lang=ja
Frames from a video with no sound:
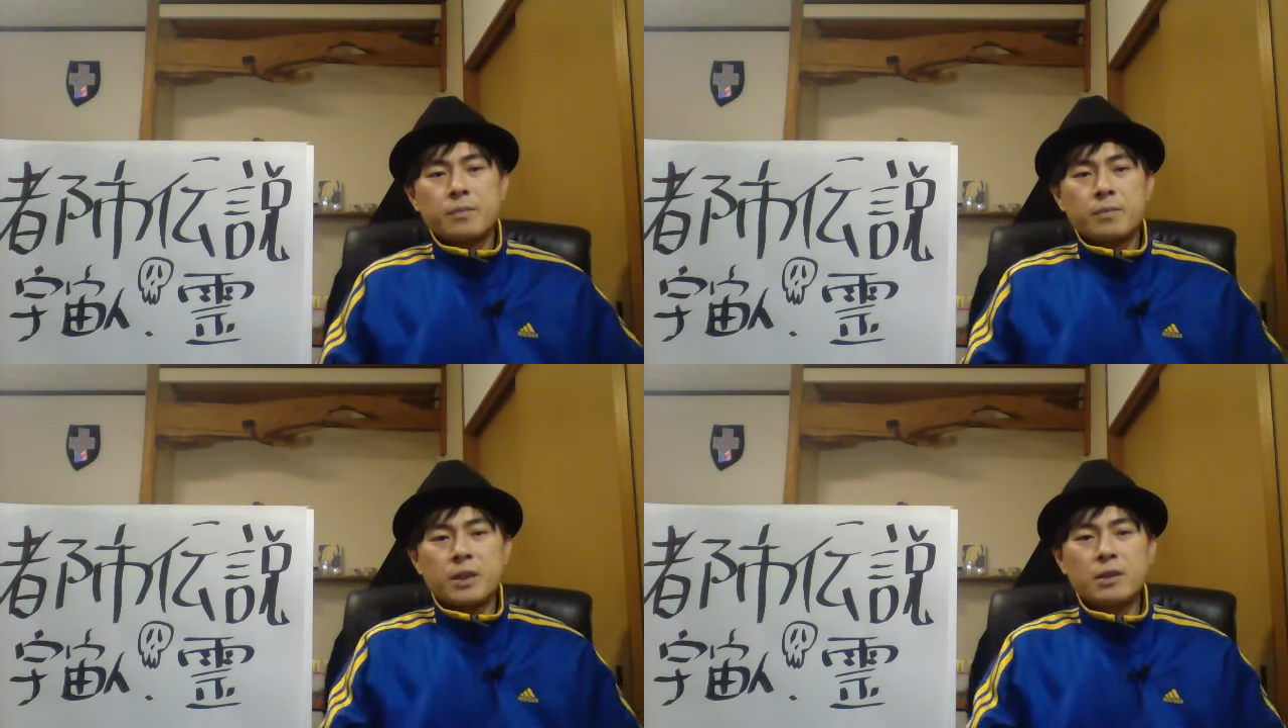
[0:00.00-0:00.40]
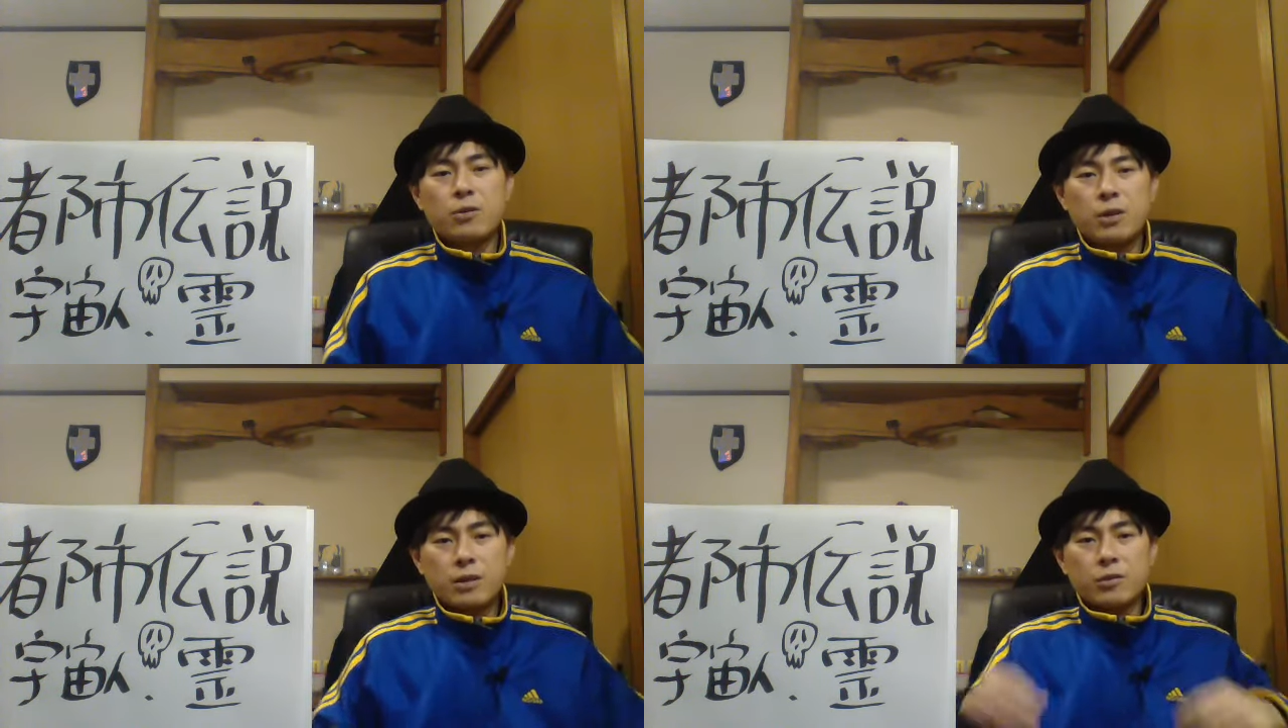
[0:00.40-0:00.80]

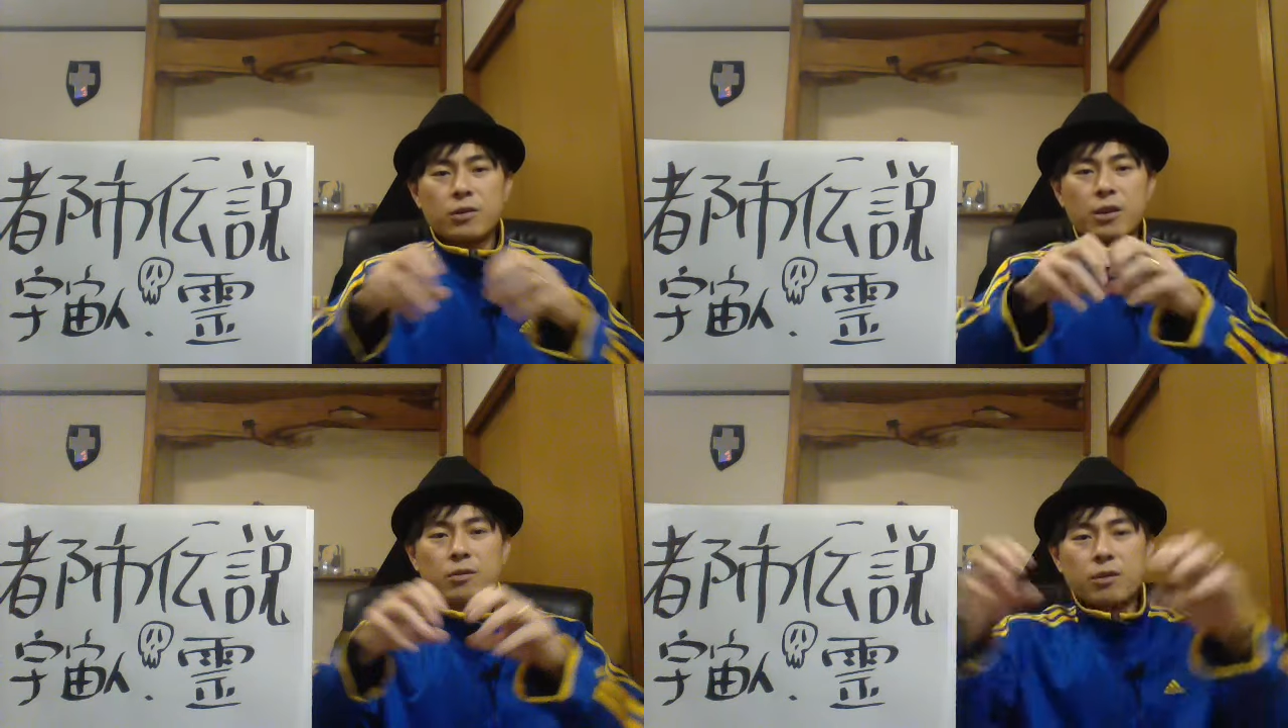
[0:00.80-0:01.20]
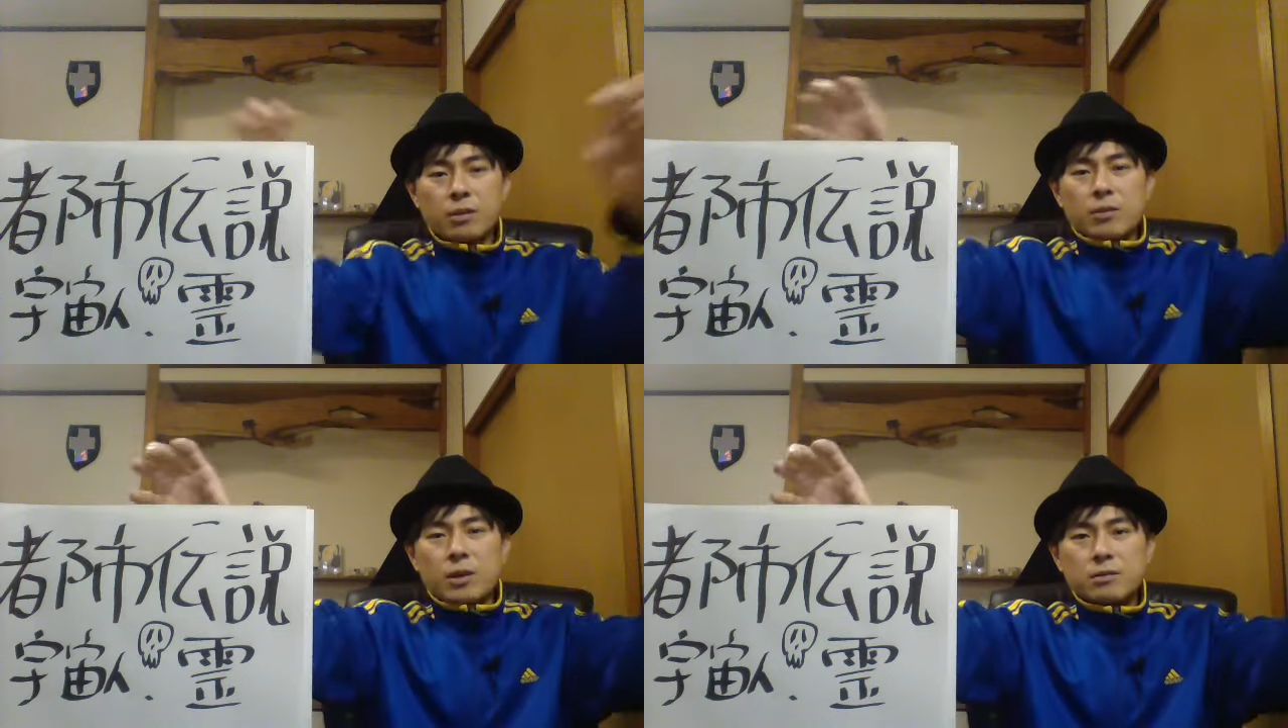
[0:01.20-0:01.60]
ヒトラーの予言とかに
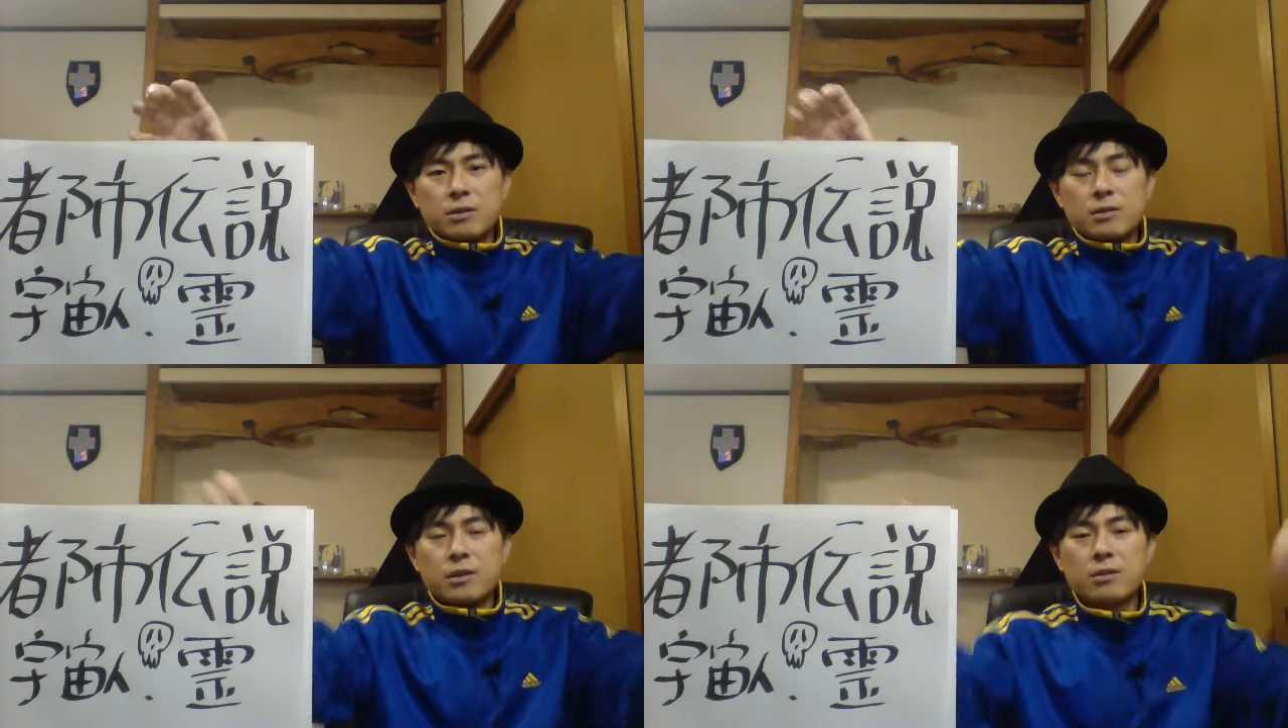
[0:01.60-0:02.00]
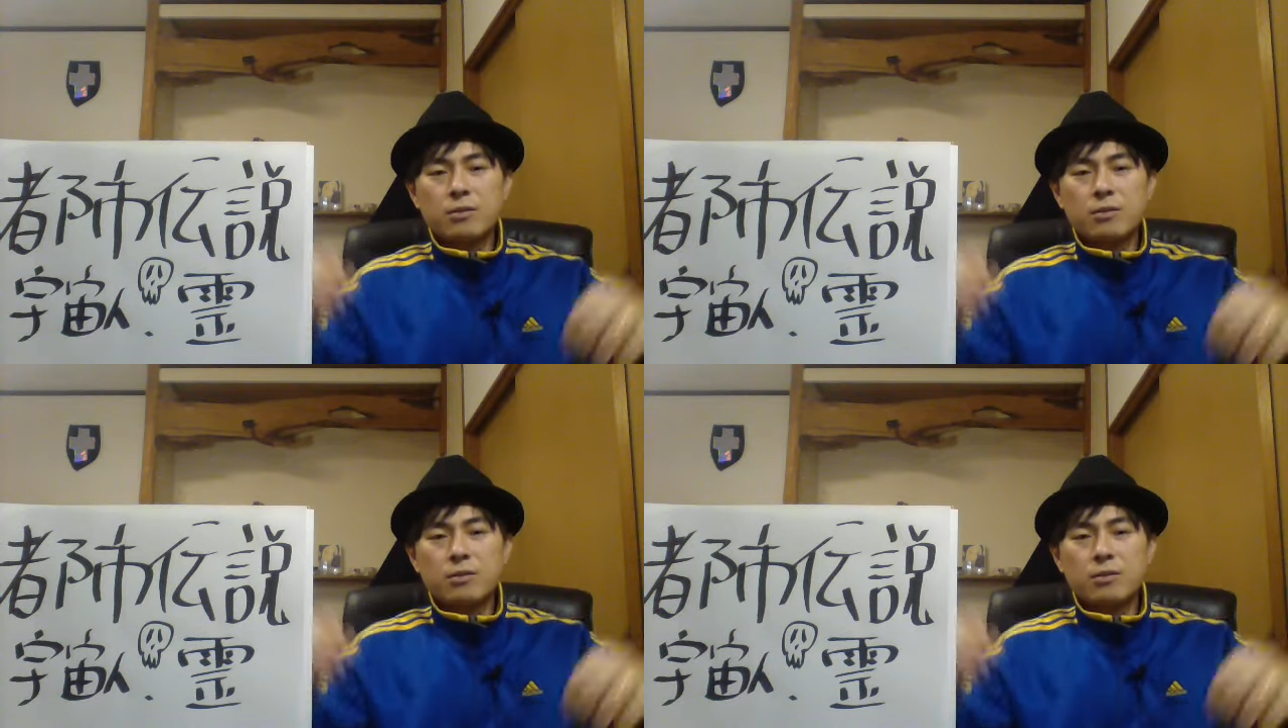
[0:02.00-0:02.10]
もあるんですけど